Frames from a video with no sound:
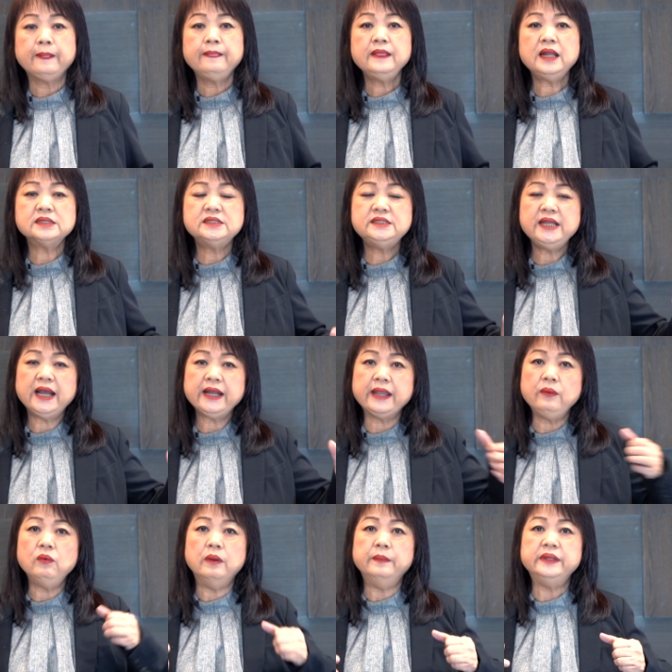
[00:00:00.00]
那加给
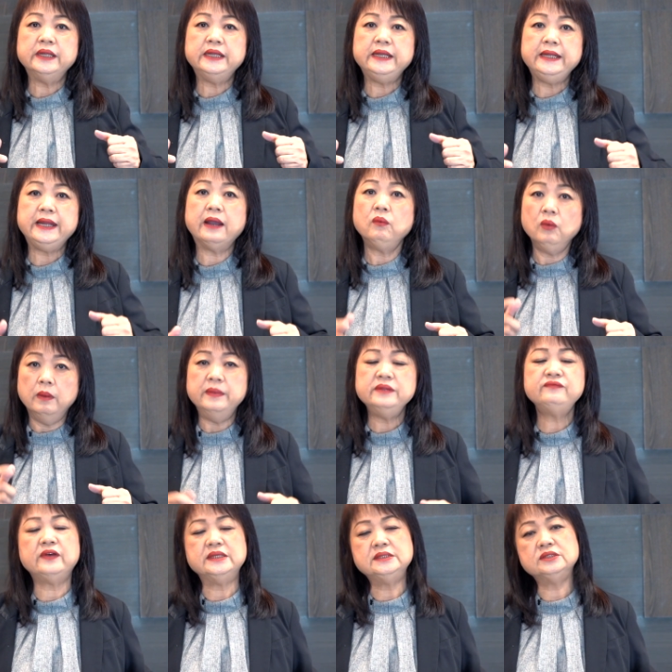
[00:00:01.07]
我们的力量，我们
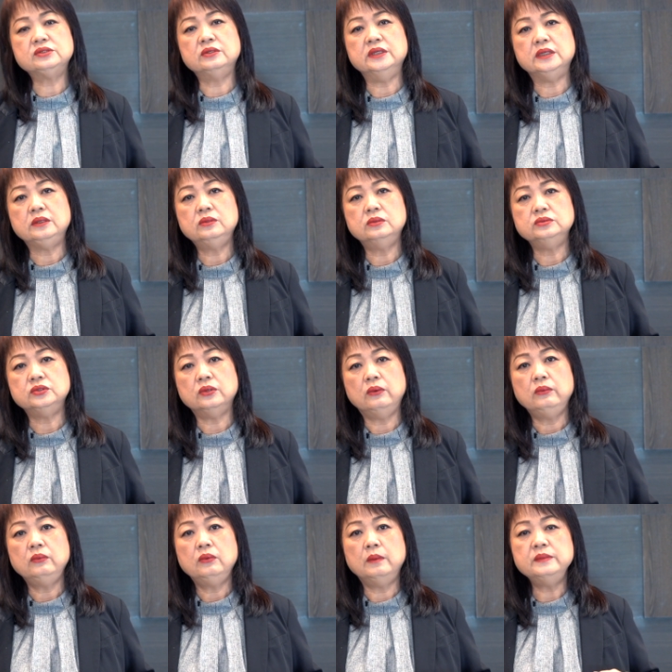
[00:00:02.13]
凡事都能够做。
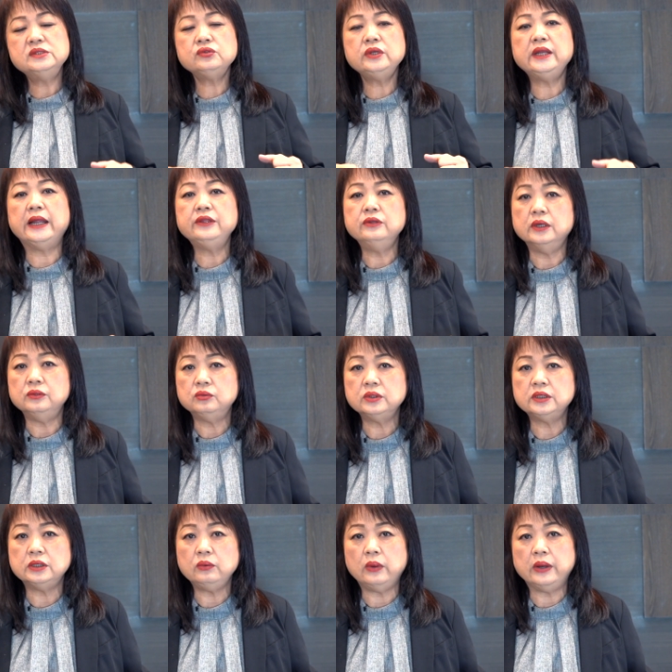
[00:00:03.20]
我们虽然有很多
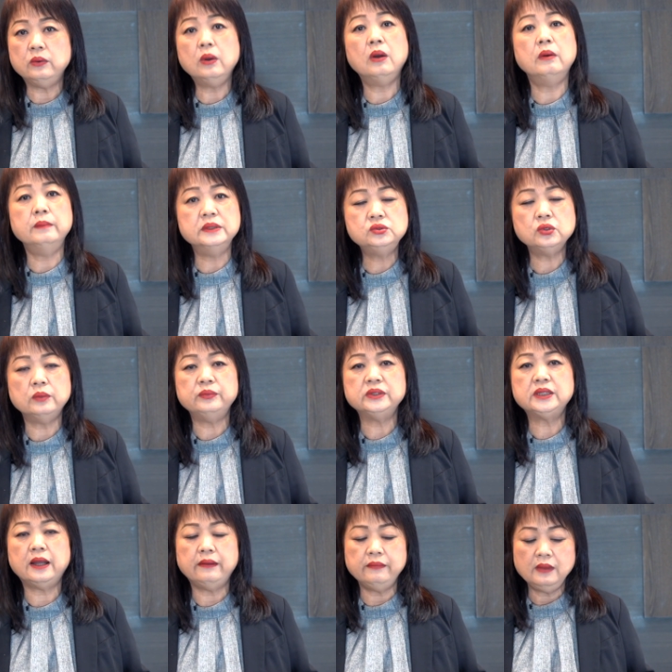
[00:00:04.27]
的软弱，我们做不
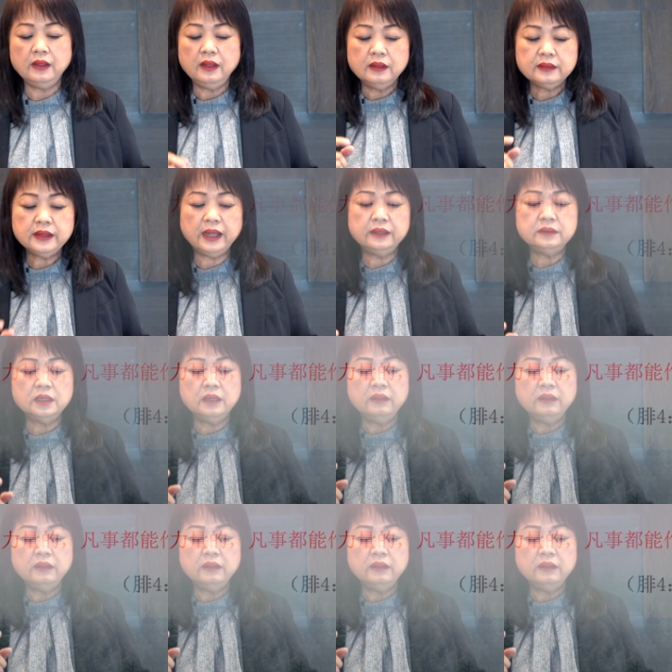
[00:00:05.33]
到。但